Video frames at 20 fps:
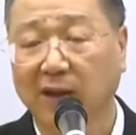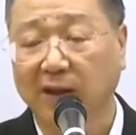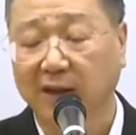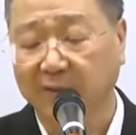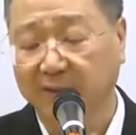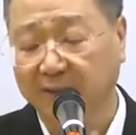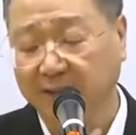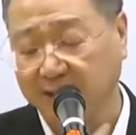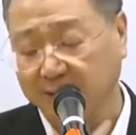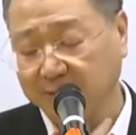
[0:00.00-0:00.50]

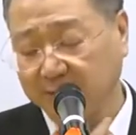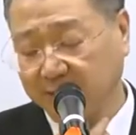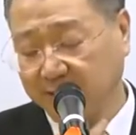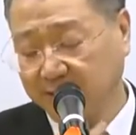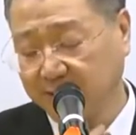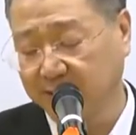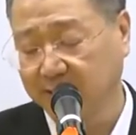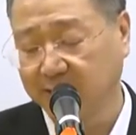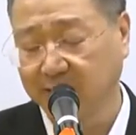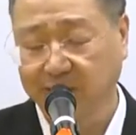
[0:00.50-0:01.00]
因为他
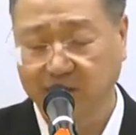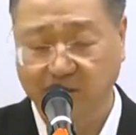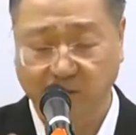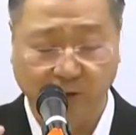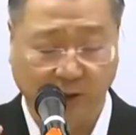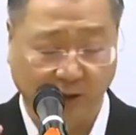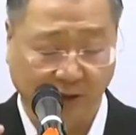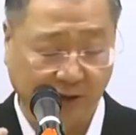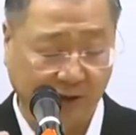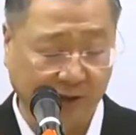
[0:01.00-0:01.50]
们
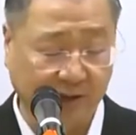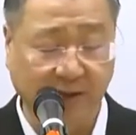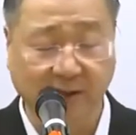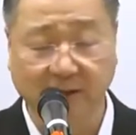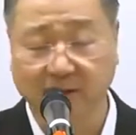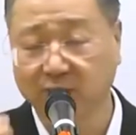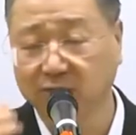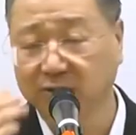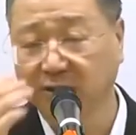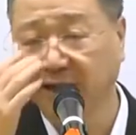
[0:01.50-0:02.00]
全世界
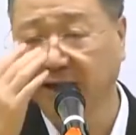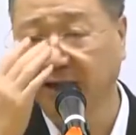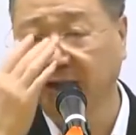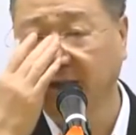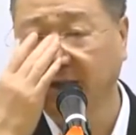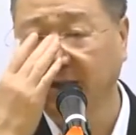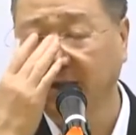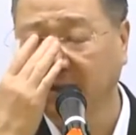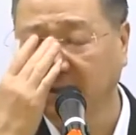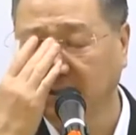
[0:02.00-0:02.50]
都
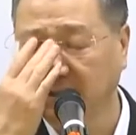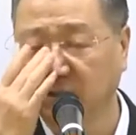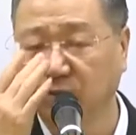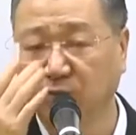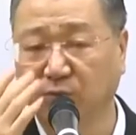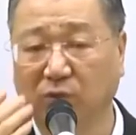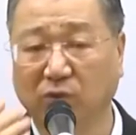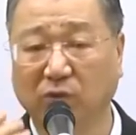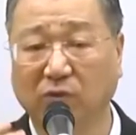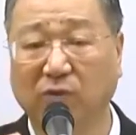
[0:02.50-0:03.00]
在直
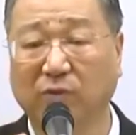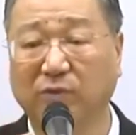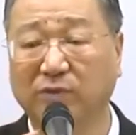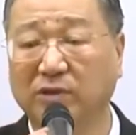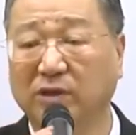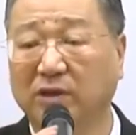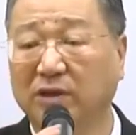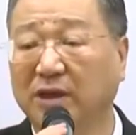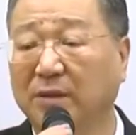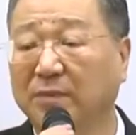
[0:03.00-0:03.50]
播，我不
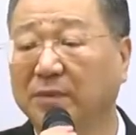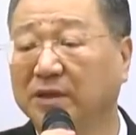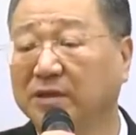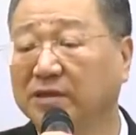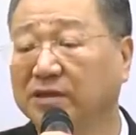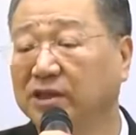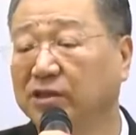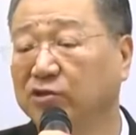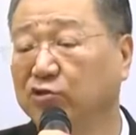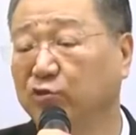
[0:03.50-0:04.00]
知道他们
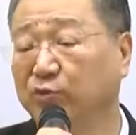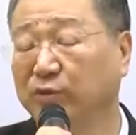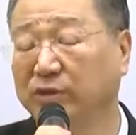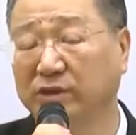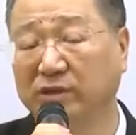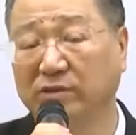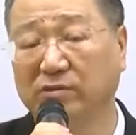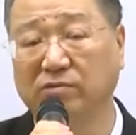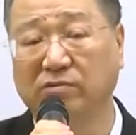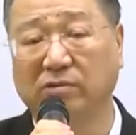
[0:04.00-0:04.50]
清楚不
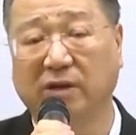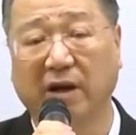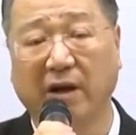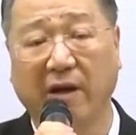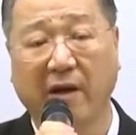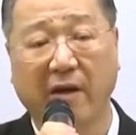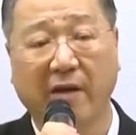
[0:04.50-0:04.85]
清楚啊。